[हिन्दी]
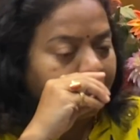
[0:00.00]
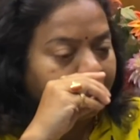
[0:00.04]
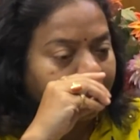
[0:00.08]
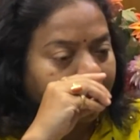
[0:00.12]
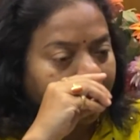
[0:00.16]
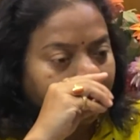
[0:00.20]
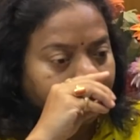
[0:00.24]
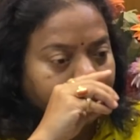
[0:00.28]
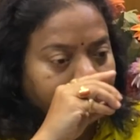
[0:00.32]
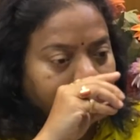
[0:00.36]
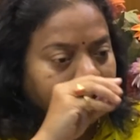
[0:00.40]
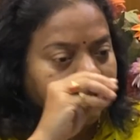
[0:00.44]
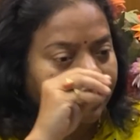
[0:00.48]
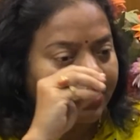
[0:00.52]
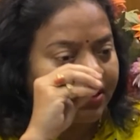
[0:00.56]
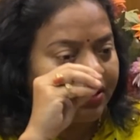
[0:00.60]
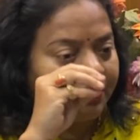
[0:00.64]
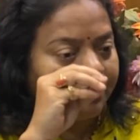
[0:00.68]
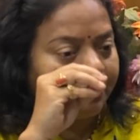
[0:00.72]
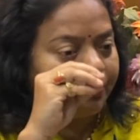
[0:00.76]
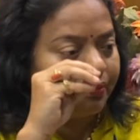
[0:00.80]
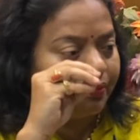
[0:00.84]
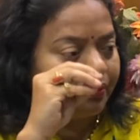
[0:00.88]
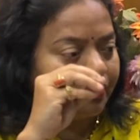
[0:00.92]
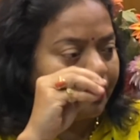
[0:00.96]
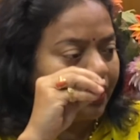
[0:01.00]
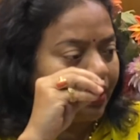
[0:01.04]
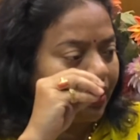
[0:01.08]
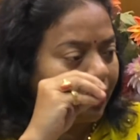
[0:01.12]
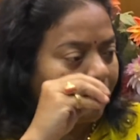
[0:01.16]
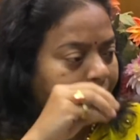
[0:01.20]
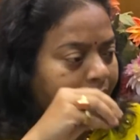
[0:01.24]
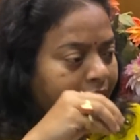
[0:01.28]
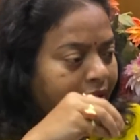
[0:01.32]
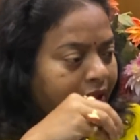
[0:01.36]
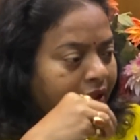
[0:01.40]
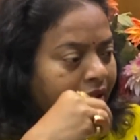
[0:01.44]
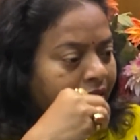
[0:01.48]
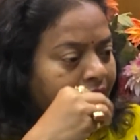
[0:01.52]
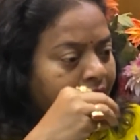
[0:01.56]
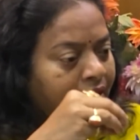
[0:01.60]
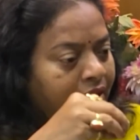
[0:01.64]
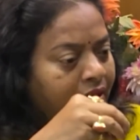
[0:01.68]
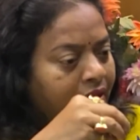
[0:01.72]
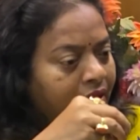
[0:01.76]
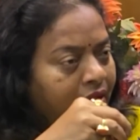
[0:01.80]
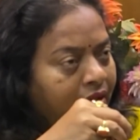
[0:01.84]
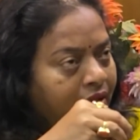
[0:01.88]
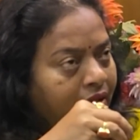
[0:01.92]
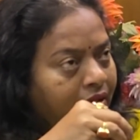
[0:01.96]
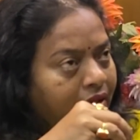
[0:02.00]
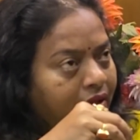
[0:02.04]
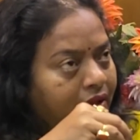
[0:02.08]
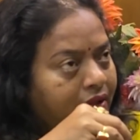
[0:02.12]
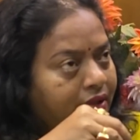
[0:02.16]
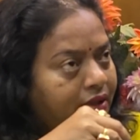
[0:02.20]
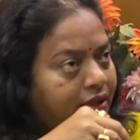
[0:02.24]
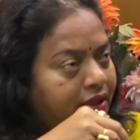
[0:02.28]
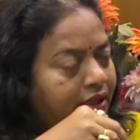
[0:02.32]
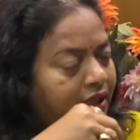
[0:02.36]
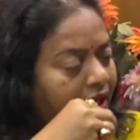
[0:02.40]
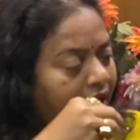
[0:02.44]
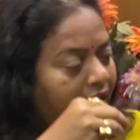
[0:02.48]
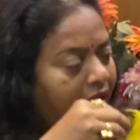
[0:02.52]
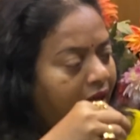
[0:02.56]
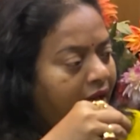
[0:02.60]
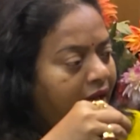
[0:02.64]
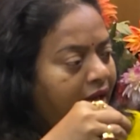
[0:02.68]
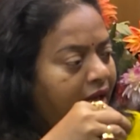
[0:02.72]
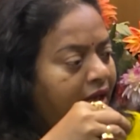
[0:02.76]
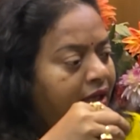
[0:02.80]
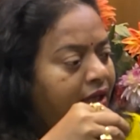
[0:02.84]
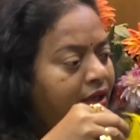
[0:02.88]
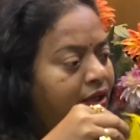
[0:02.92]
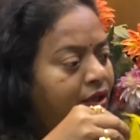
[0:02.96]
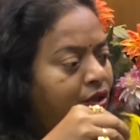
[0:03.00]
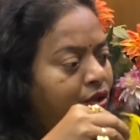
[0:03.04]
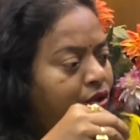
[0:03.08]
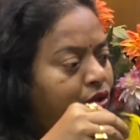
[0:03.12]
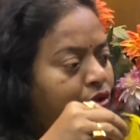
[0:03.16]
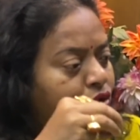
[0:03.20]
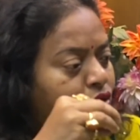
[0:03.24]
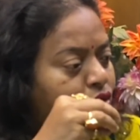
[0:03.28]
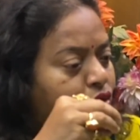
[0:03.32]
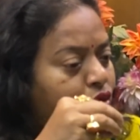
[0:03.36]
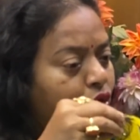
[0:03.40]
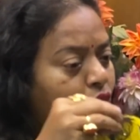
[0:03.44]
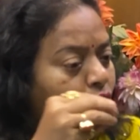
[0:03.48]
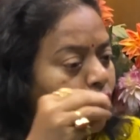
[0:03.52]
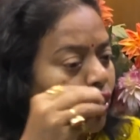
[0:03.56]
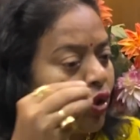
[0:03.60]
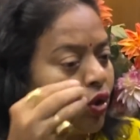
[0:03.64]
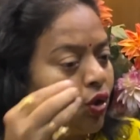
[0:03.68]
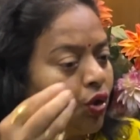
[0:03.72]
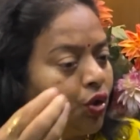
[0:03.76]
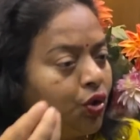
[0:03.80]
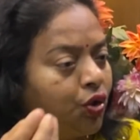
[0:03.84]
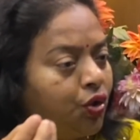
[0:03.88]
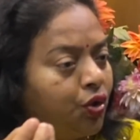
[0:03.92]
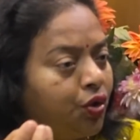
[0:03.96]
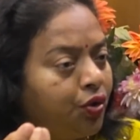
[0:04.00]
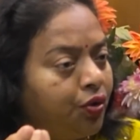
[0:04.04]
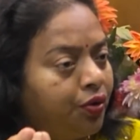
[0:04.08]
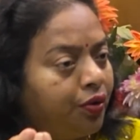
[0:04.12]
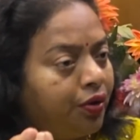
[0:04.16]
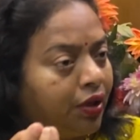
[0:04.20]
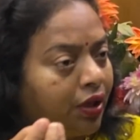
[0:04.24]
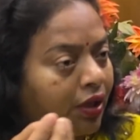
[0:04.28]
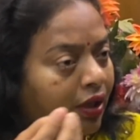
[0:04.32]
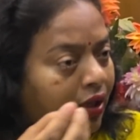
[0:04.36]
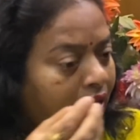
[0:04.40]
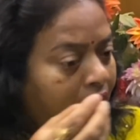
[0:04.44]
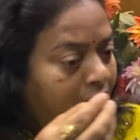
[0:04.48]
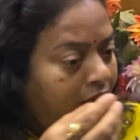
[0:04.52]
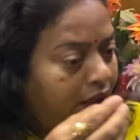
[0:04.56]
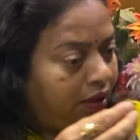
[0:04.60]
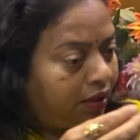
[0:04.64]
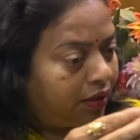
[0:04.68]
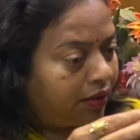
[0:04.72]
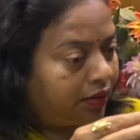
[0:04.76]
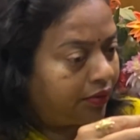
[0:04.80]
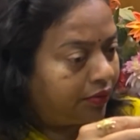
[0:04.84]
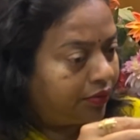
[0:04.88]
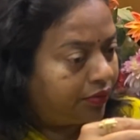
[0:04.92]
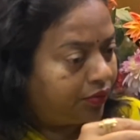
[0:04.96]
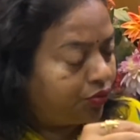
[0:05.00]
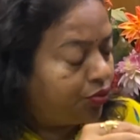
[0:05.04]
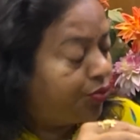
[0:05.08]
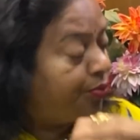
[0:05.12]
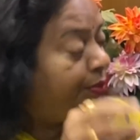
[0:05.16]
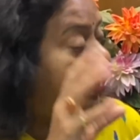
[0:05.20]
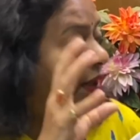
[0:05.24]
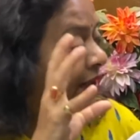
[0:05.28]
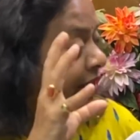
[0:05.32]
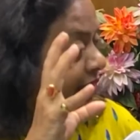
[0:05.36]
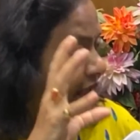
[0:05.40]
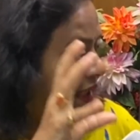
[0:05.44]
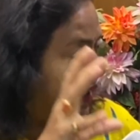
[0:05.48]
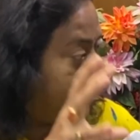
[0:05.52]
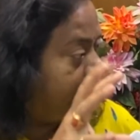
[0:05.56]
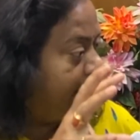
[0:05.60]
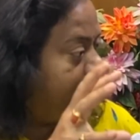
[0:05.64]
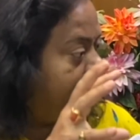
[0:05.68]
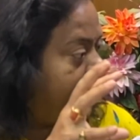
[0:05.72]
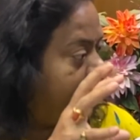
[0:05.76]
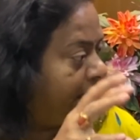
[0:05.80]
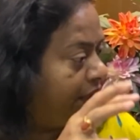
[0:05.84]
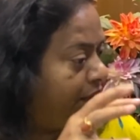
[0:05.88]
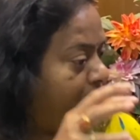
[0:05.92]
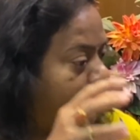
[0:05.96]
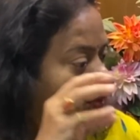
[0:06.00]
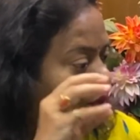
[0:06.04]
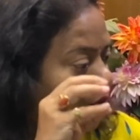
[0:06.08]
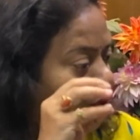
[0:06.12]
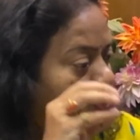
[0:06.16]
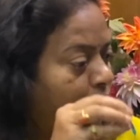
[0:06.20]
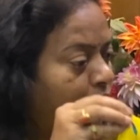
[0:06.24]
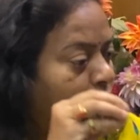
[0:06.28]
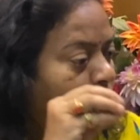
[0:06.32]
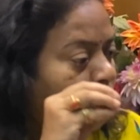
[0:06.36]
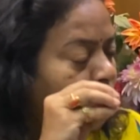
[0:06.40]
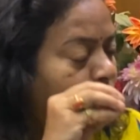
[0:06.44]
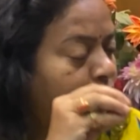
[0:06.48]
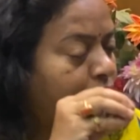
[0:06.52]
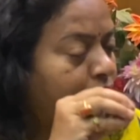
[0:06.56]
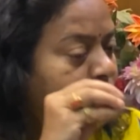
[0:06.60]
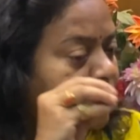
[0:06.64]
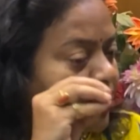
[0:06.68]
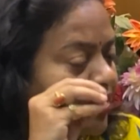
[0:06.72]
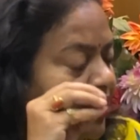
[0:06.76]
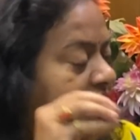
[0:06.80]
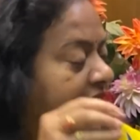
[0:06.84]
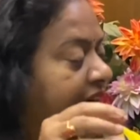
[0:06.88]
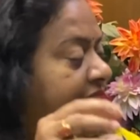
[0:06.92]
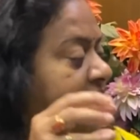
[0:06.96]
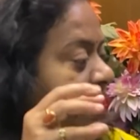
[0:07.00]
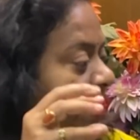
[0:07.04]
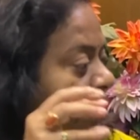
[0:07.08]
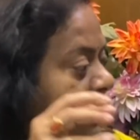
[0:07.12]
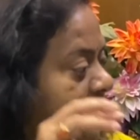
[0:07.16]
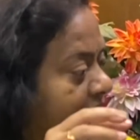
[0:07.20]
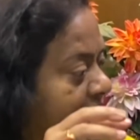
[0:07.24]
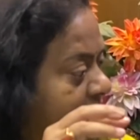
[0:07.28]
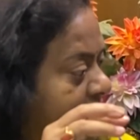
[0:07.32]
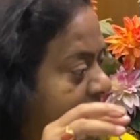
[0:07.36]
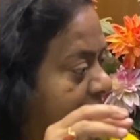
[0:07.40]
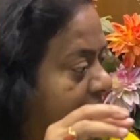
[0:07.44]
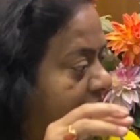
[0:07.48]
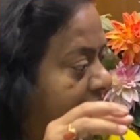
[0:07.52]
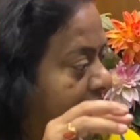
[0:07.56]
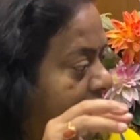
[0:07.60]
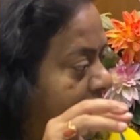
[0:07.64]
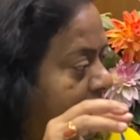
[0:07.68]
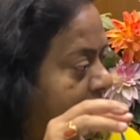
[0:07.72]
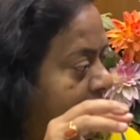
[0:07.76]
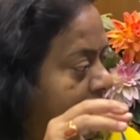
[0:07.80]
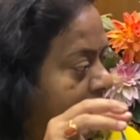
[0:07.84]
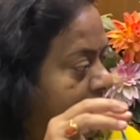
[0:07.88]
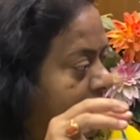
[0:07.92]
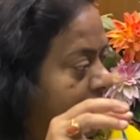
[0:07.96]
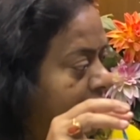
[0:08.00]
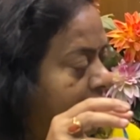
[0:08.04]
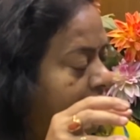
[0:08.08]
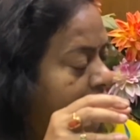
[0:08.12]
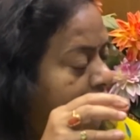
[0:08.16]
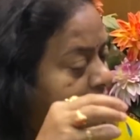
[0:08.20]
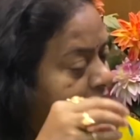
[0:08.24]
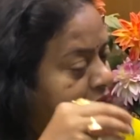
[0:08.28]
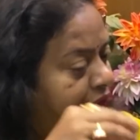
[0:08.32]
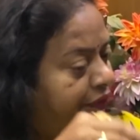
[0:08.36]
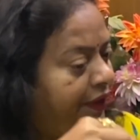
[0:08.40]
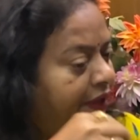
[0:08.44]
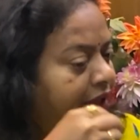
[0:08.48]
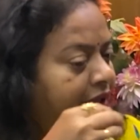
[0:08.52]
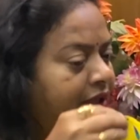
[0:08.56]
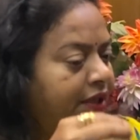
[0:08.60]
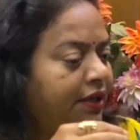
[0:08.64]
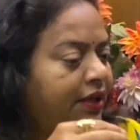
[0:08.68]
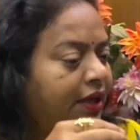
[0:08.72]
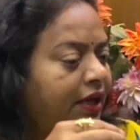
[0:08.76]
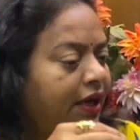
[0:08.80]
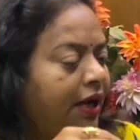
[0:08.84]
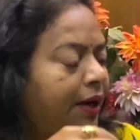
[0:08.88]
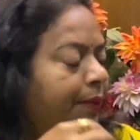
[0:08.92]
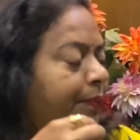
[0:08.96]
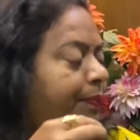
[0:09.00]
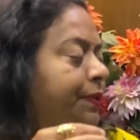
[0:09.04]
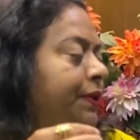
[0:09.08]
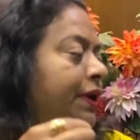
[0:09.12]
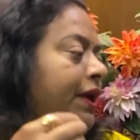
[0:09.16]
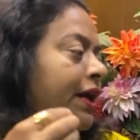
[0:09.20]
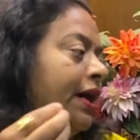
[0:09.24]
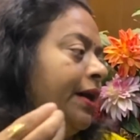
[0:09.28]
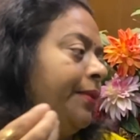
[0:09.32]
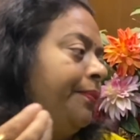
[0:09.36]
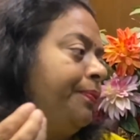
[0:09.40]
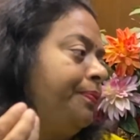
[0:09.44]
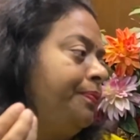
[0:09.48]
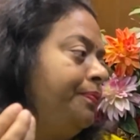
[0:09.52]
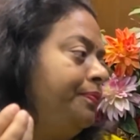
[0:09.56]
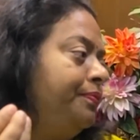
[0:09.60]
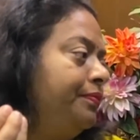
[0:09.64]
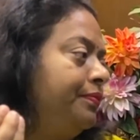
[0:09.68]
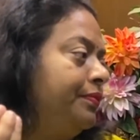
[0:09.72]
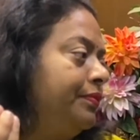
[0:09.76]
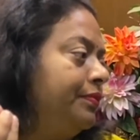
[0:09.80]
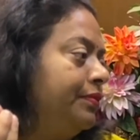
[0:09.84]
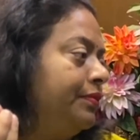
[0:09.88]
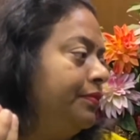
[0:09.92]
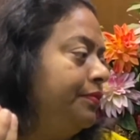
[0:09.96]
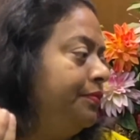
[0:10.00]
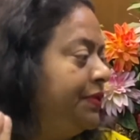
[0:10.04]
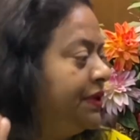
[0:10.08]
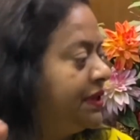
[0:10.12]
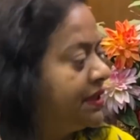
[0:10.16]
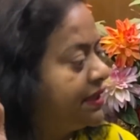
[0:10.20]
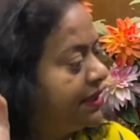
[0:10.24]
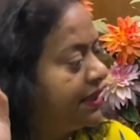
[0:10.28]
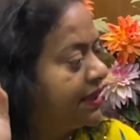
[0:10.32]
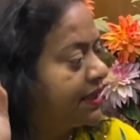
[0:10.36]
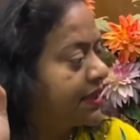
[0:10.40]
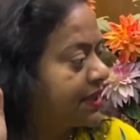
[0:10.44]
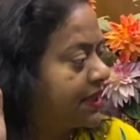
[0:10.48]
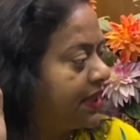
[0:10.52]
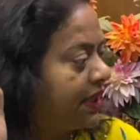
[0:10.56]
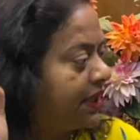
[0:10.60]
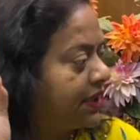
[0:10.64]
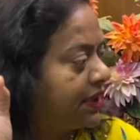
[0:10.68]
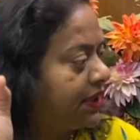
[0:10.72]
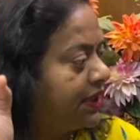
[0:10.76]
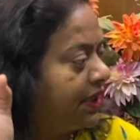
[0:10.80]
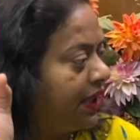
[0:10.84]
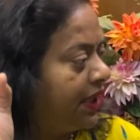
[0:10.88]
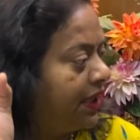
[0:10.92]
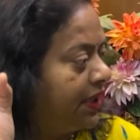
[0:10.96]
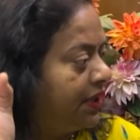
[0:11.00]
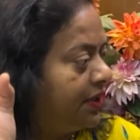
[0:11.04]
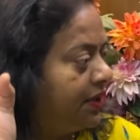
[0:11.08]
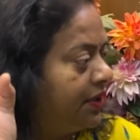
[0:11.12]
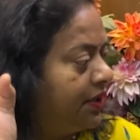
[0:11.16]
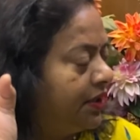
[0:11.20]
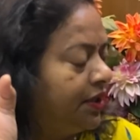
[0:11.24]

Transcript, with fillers: ममता दी मैंने किया है जो वुमेन के लिए वो लोग ट्रेनिंग लेते हैं फिर अपना आप बिजनेस करते हैं